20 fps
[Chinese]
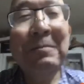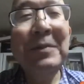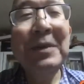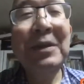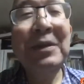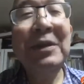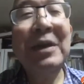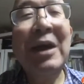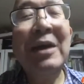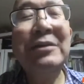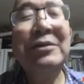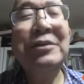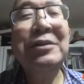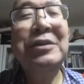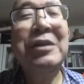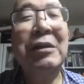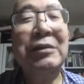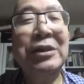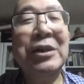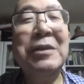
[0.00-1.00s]
称霸来着，
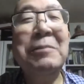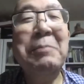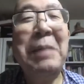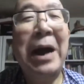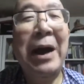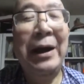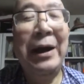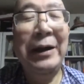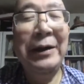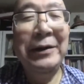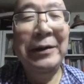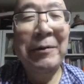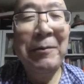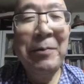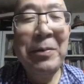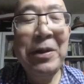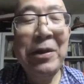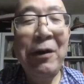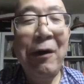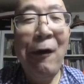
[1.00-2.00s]
后来赶紧
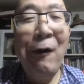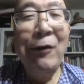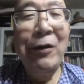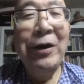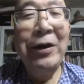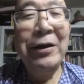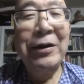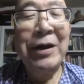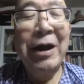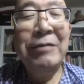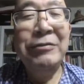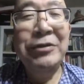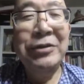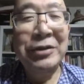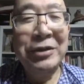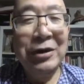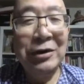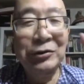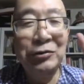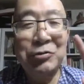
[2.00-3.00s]
上全世界宣
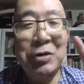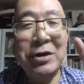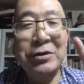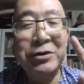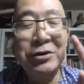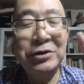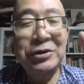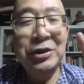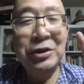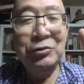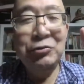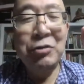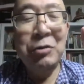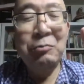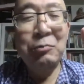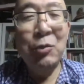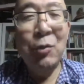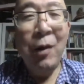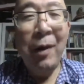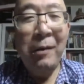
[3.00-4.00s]
布，真
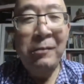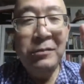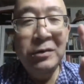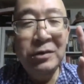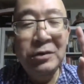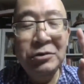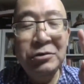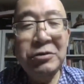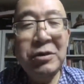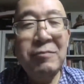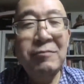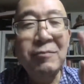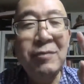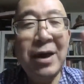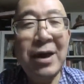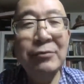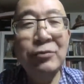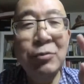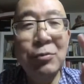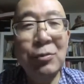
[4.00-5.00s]
挖洞，广居
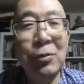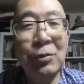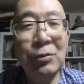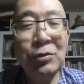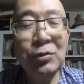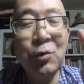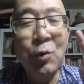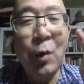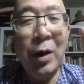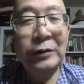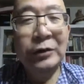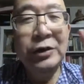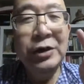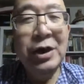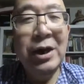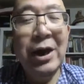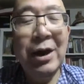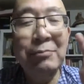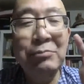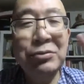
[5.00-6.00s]
粮不称霸。
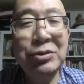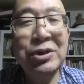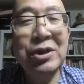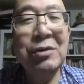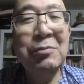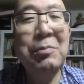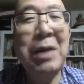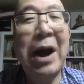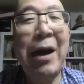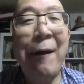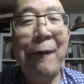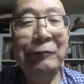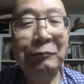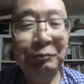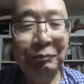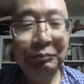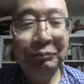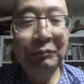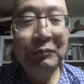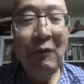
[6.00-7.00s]
嗯，我说
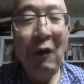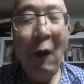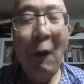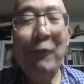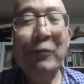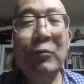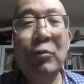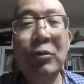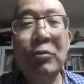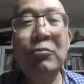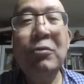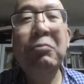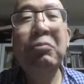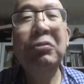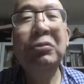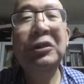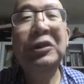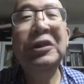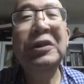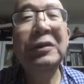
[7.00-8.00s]
普京的啊，我
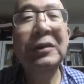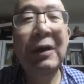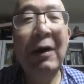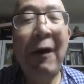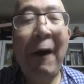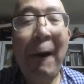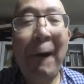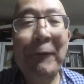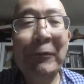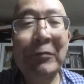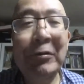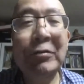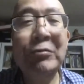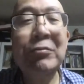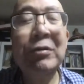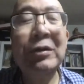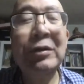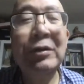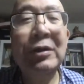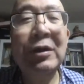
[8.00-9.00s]
说的是俄罗斯，
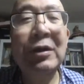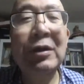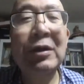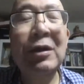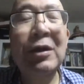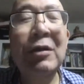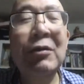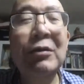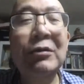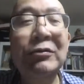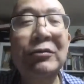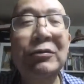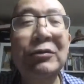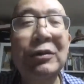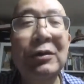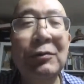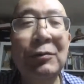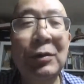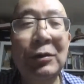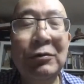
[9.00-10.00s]
我说的是苏联
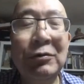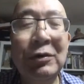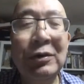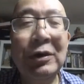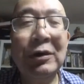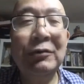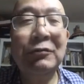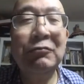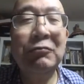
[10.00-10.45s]
老大哥。